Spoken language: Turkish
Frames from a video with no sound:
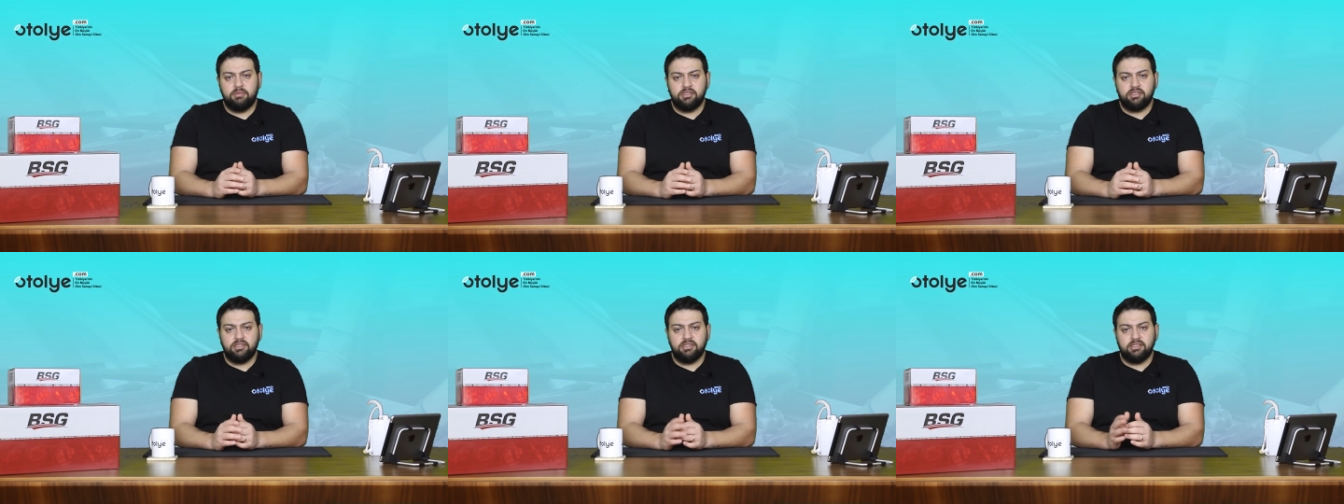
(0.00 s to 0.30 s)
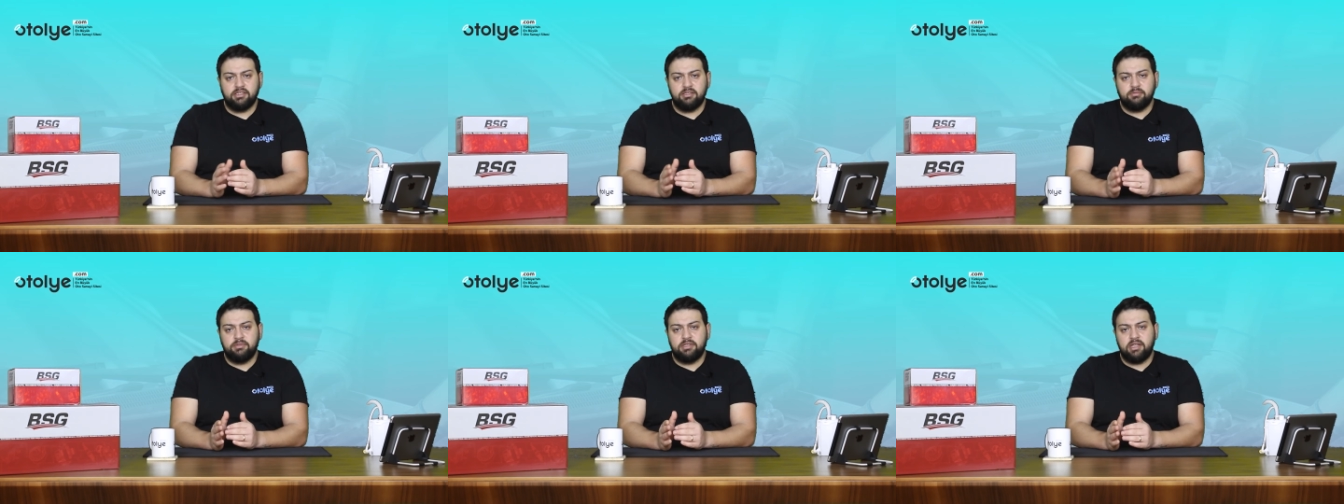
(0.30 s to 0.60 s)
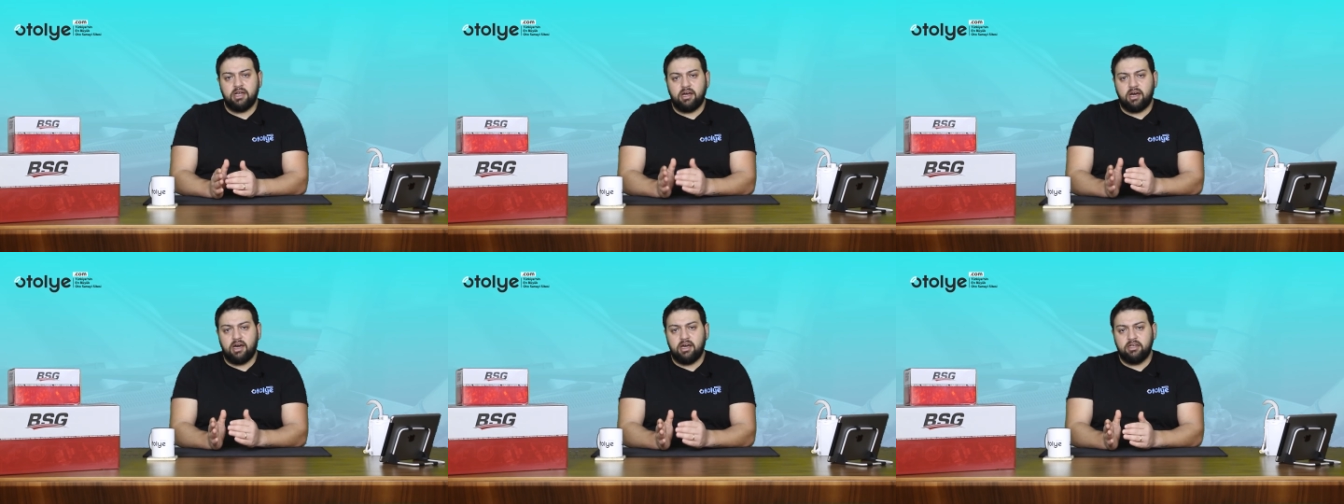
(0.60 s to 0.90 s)
başınızı bir
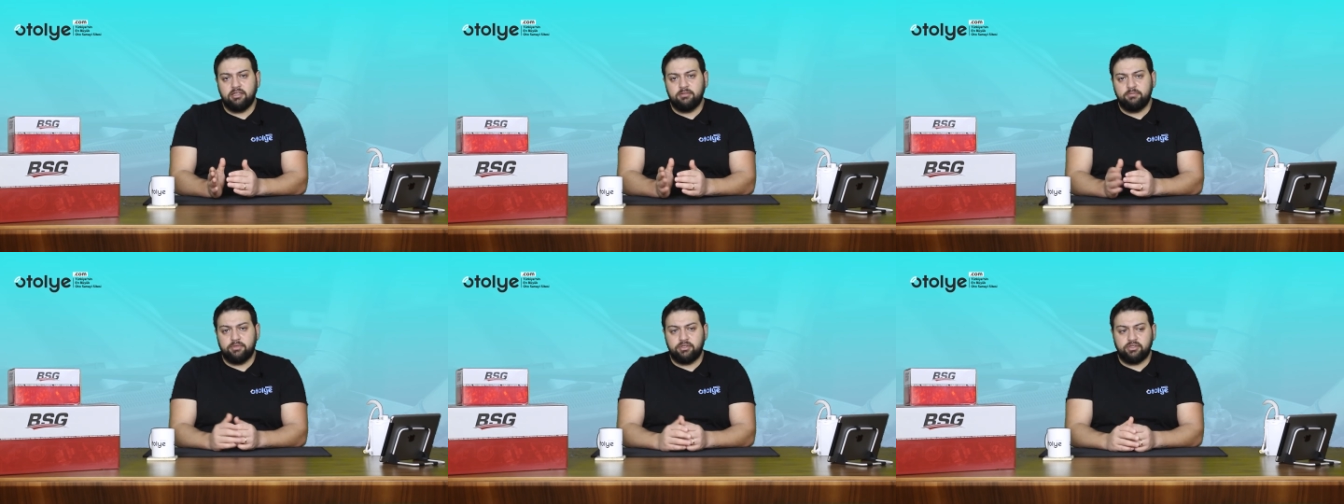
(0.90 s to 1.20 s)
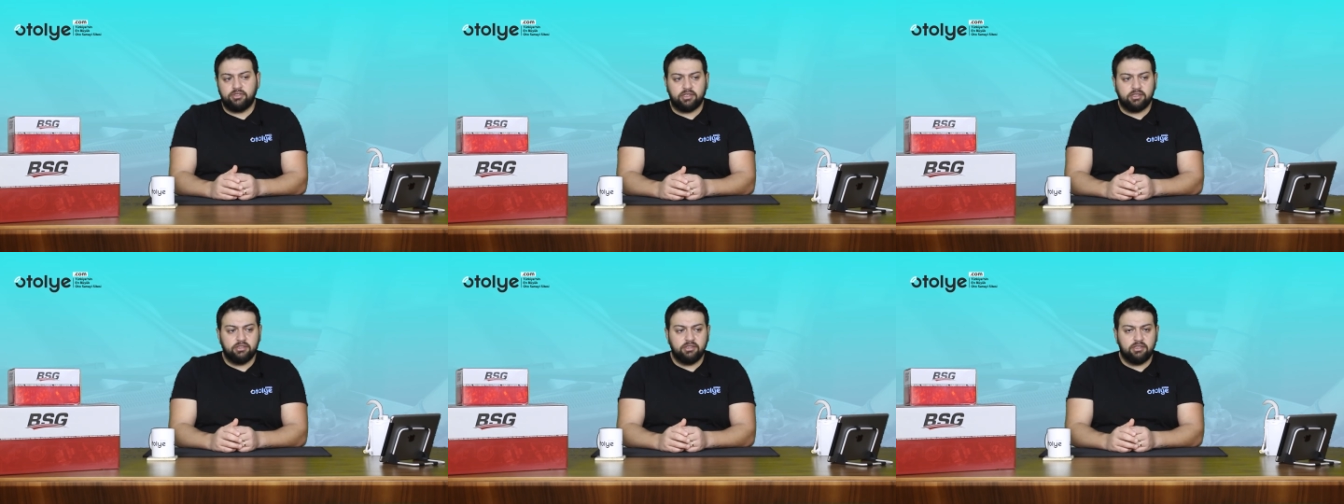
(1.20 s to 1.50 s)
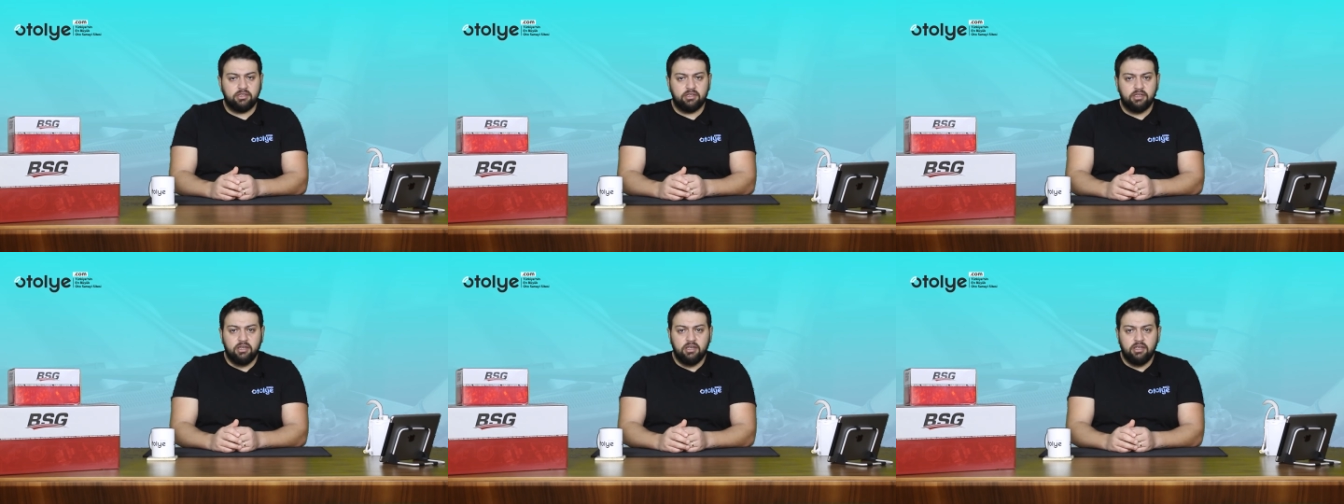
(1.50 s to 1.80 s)
daha
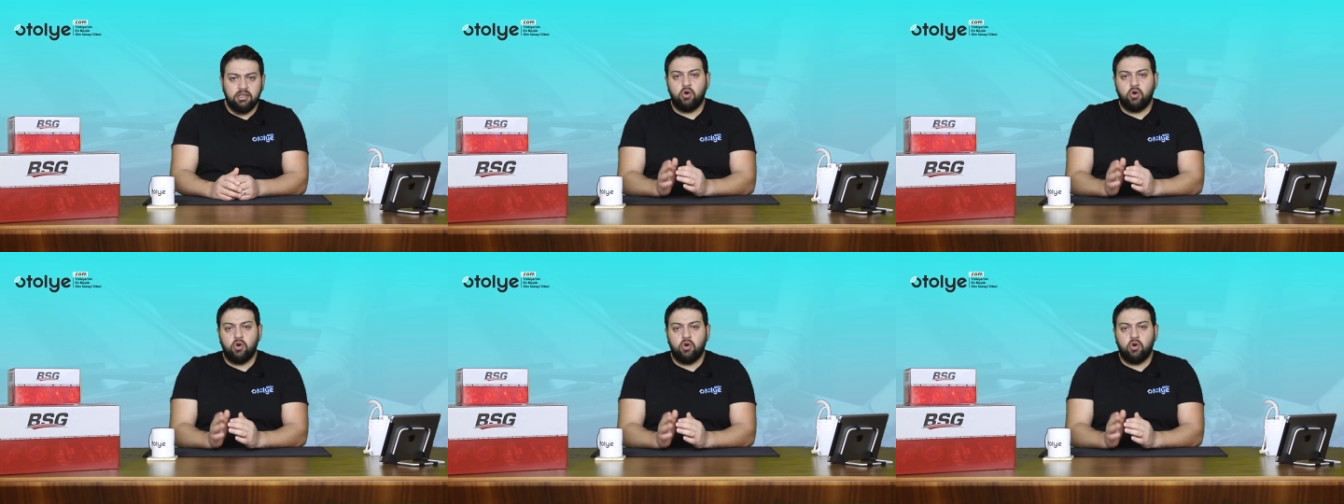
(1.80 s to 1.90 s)
ağrıtmayacaktır.